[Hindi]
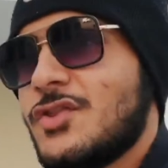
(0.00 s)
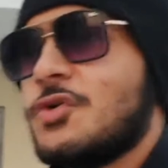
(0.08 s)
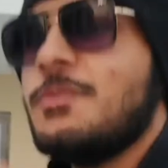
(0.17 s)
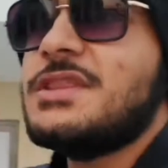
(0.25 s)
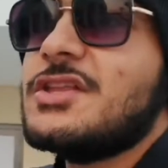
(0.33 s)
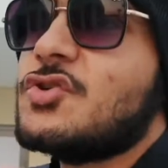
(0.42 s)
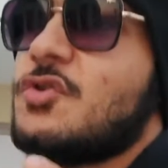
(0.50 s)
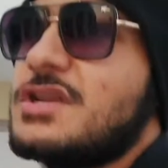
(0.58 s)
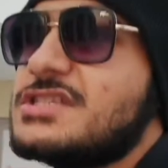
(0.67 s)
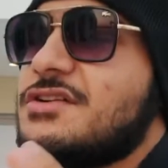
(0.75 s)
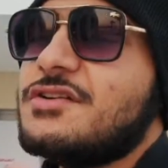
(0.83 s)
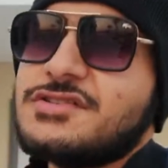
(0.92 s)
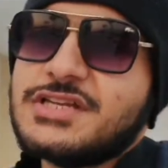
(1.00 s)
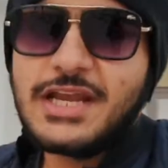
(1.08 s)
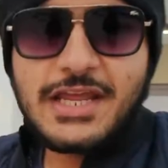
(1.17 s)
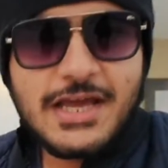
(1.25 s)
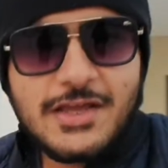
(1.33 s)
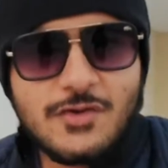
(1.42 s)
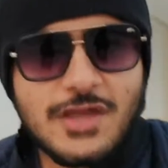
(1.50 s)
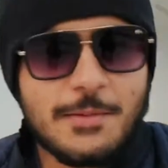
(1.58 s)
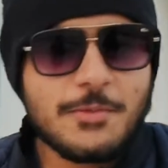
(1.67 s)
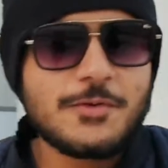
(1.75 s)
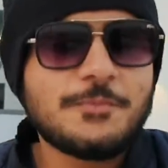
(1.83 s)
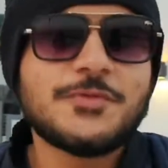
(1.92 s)
तो उम्मीद है थोड़ी सी अंडरस्टैंडिंग आई होगी
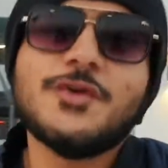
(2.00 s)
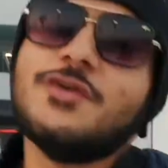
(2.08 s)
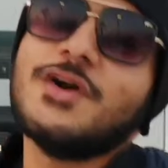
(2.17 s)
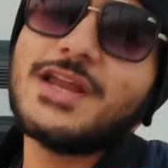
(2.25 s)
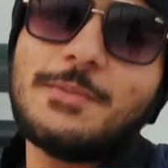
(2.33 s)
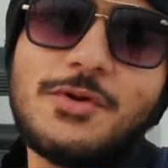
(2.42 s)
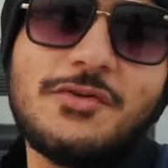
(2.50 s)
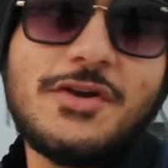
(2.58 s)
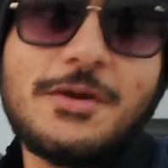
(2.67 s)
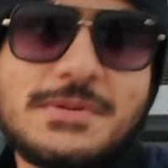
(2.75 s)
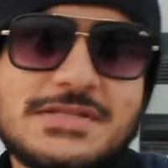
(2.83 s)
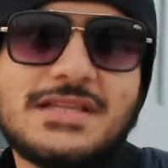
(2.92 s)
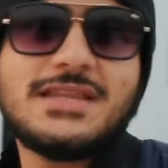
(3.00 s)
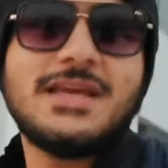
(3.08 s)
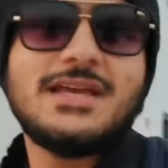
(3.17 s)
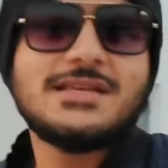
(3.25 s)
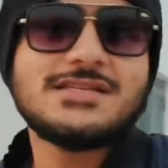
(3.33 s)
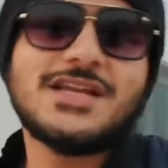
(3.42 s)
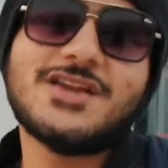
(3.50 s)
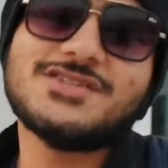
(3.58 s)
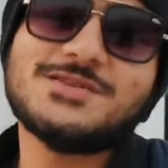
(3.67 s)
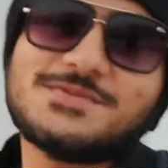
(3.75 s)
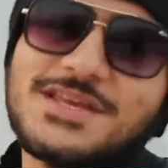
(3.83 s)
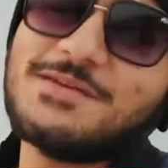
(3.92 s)
आपको तो अगर आपकी वीडियो पसंद है चैनल
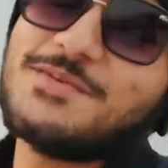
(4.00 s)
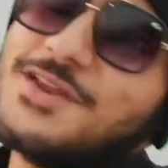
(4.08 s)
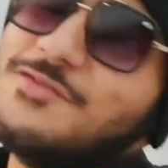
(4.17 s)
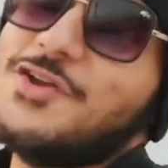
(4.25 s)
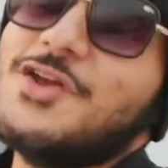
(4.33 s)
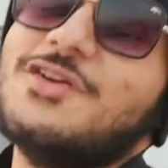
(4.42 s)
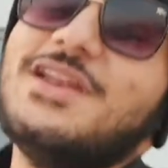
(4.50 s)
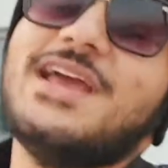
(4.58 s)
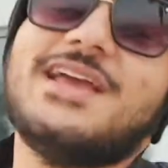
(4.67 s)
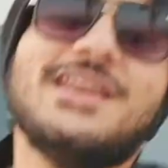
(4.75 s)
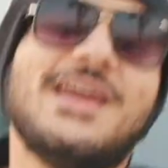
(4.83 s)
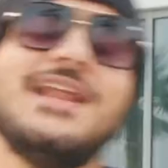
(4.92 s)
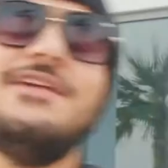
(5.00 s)
को सब्सक्राइब करें वीडियो को लाइक करें